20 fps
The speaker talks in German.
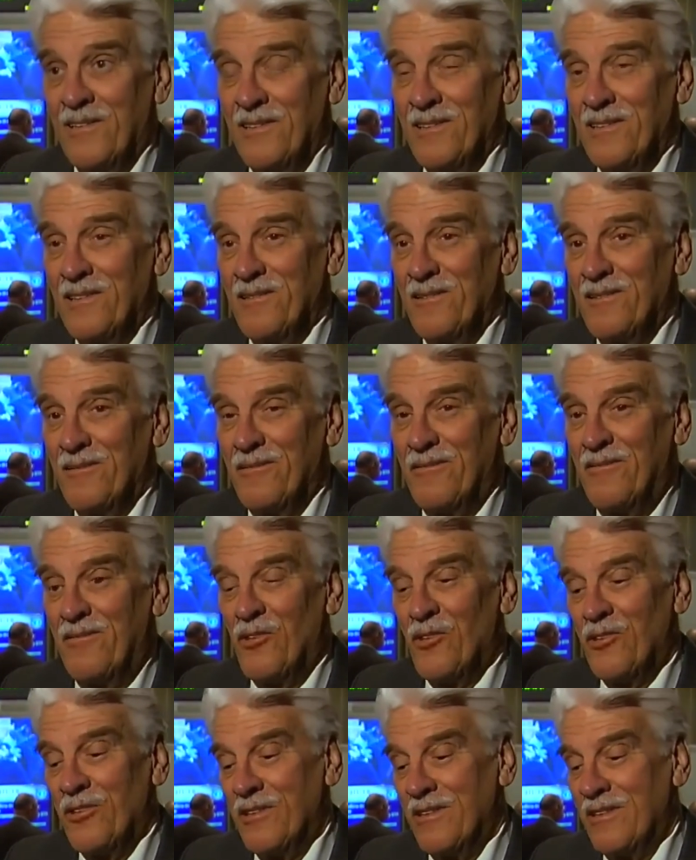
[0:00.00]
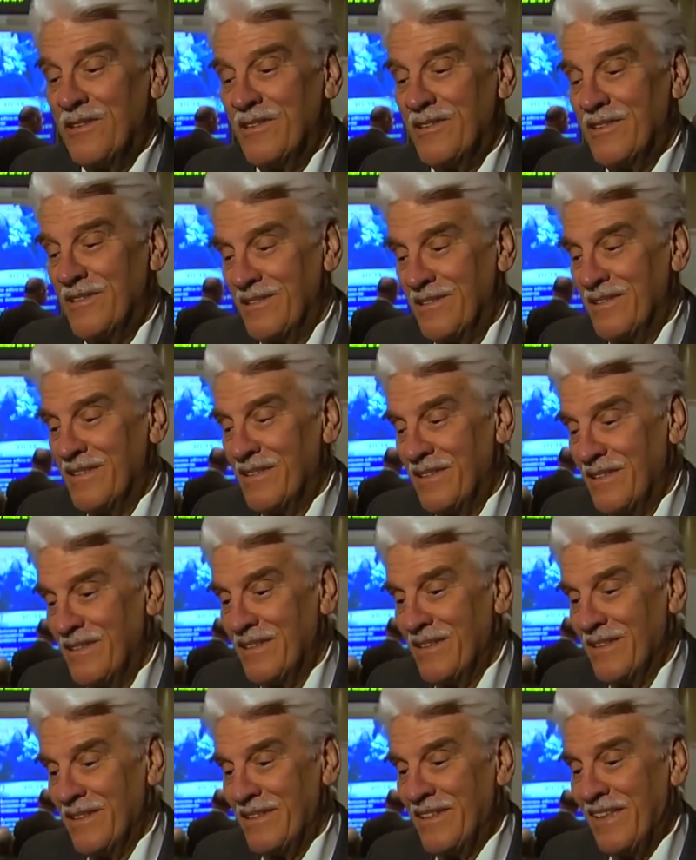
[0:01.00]
äh, von
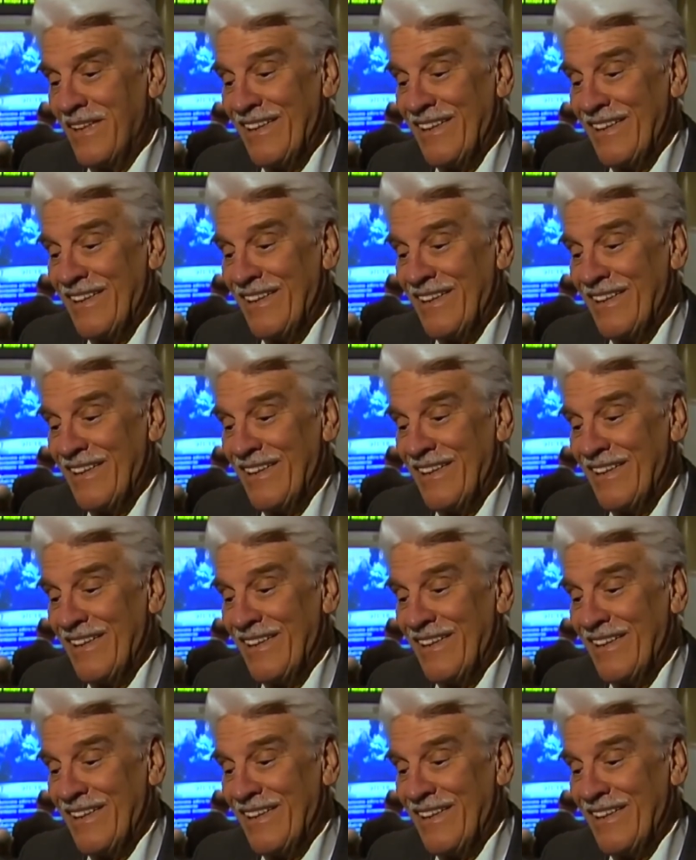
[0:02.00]
äh,